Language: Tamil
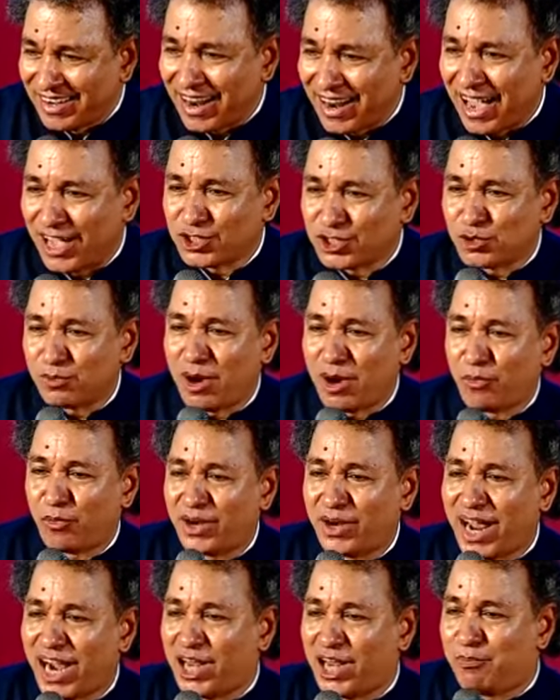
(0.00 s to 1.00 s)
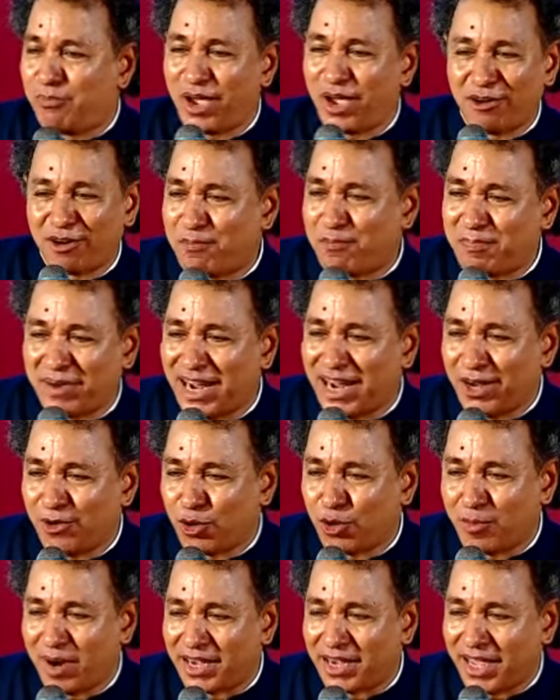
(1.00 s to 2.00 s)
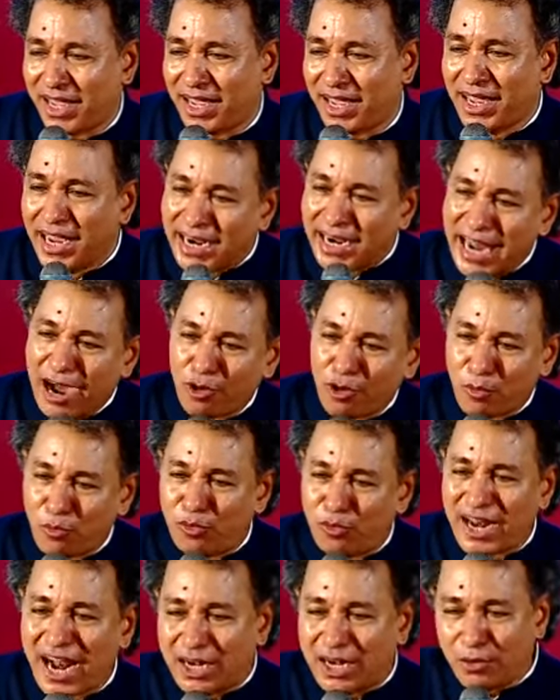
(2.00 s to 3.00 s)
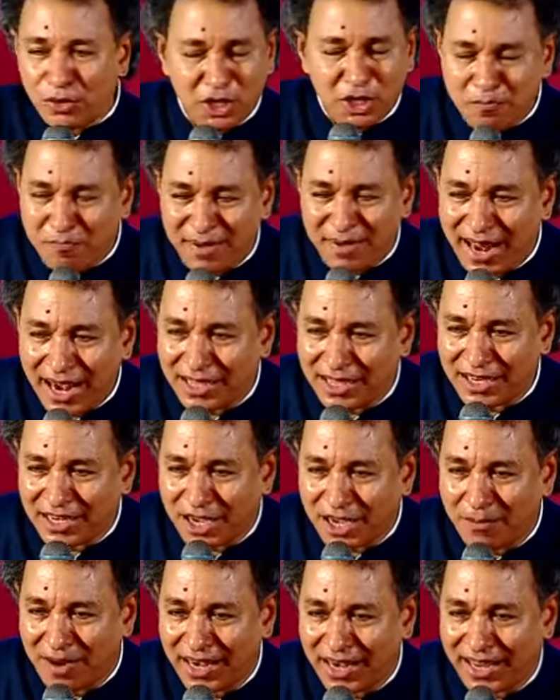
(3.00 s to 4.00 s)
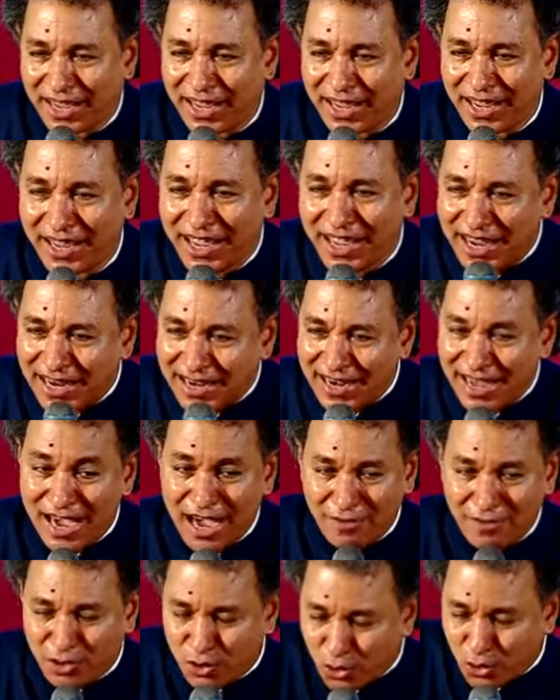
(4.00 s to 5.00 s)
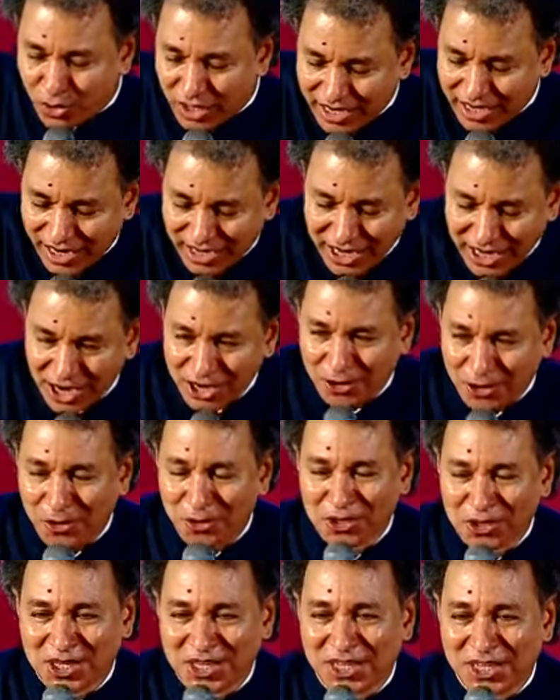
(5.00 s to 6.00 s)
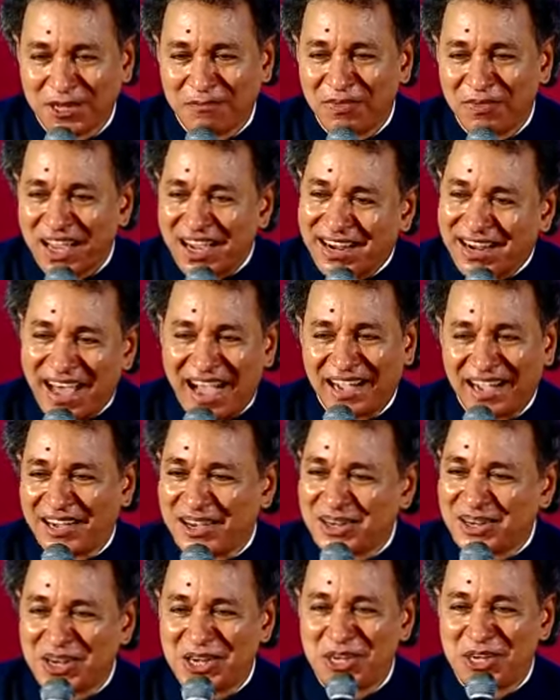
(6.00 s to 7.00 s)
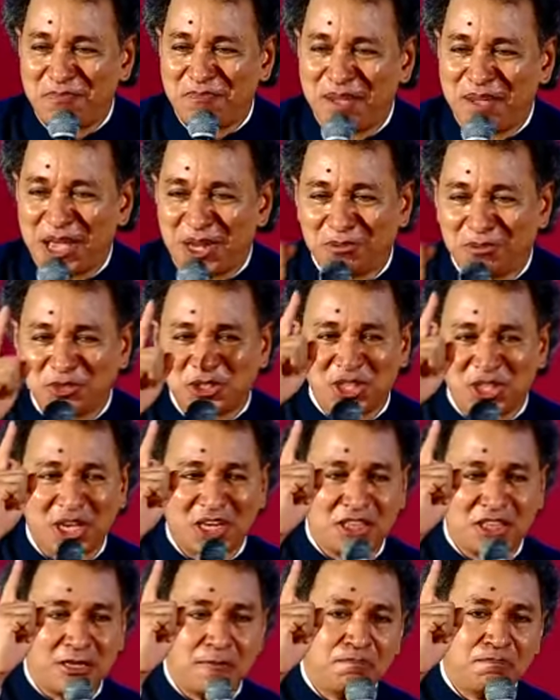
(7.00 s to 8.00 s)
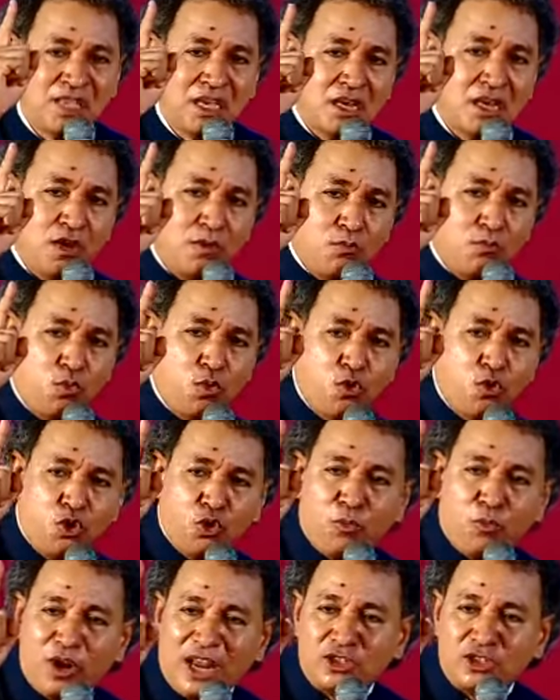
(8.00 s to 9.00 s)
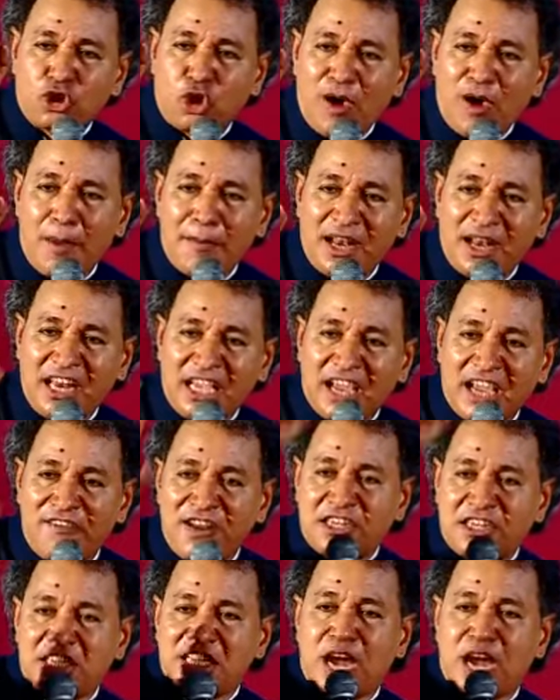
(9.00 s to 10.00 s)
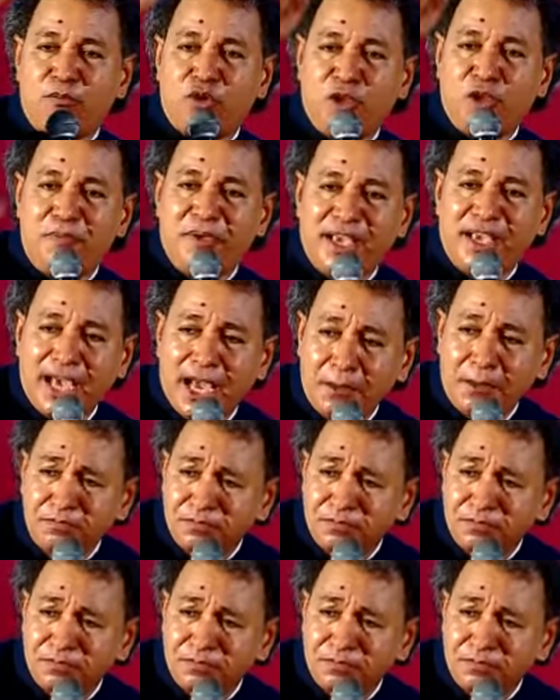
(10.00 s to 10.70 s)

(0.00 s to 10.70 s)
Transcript: நான் சும்மா முன்னாடி போய் அவனை பின்னாடி விட மாட்டேன் நான் அவனை முன்னாடி விட்டு பின்னாடி இருக்க மாட்டேன் நான் அவனோட கையை கோர்த்து நாங்கள் ரெண்டு பேரும் சேர்ந்து மூணு முறை சொல்லாமே நீங்கள் வெற்றியாக முடிப்பீங்க